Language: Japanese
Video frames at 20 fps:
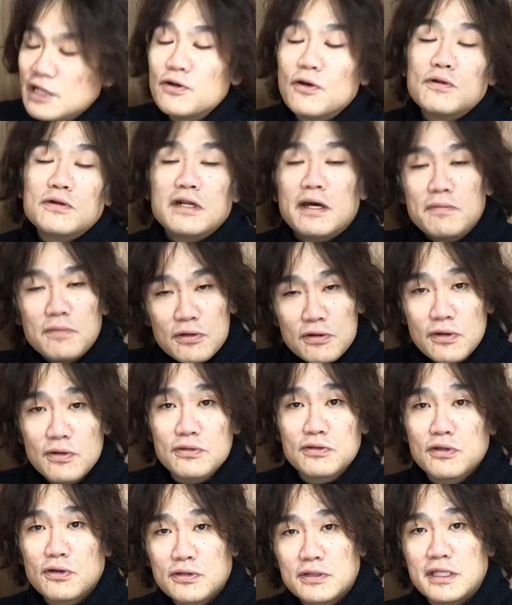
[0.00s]
ろんなものを
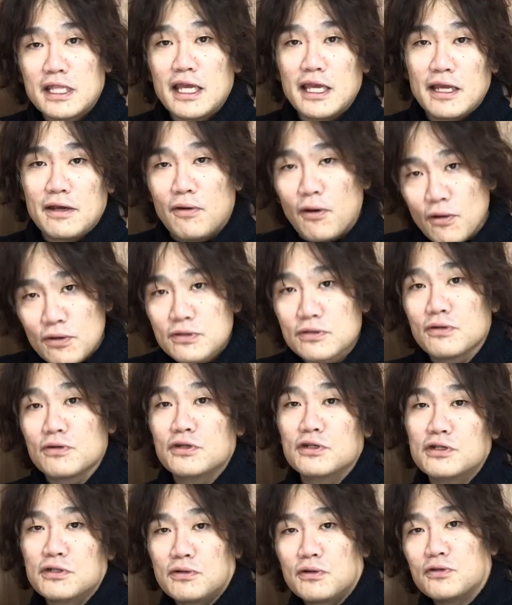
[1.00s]
取っていこうと
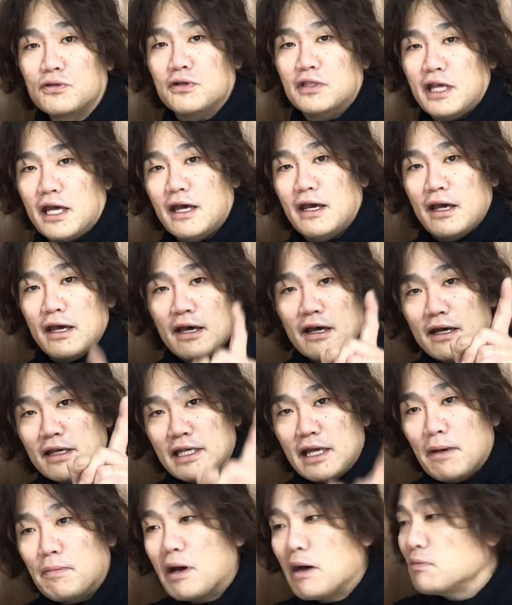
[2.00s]
いうことで
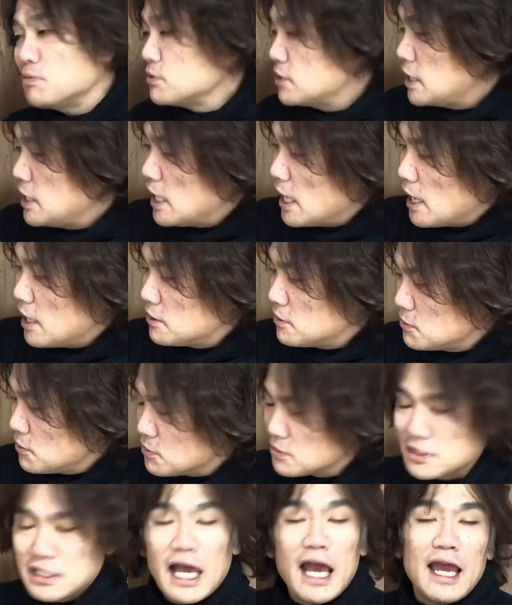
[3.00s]
山吹編
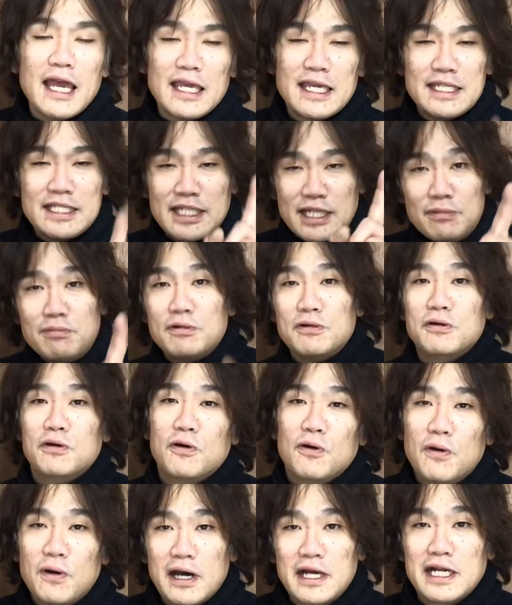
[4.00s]
の第1部
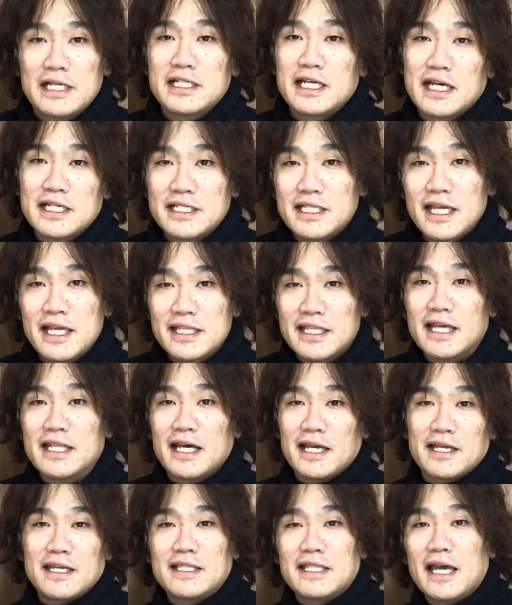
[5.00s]
終わらさせていただ
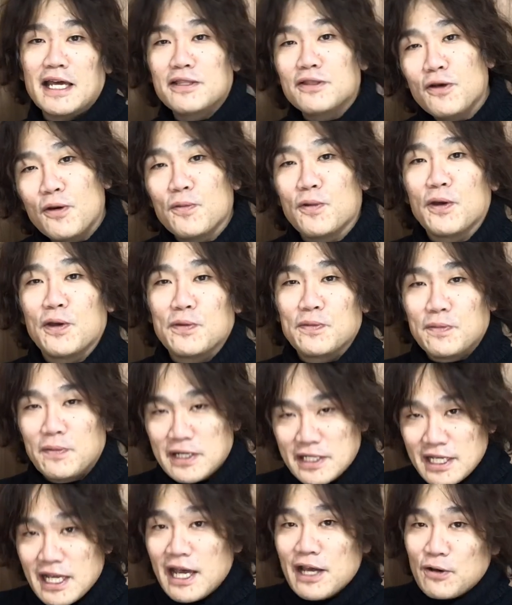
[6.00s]
きたいと思いま
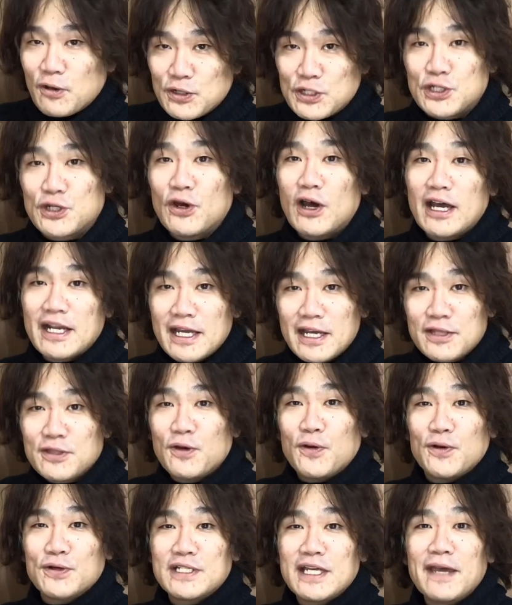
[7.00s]
すご視聴ありがとう
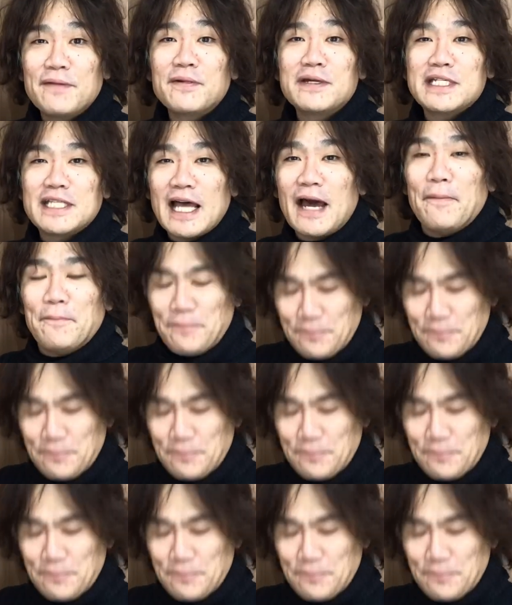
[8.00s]
ございました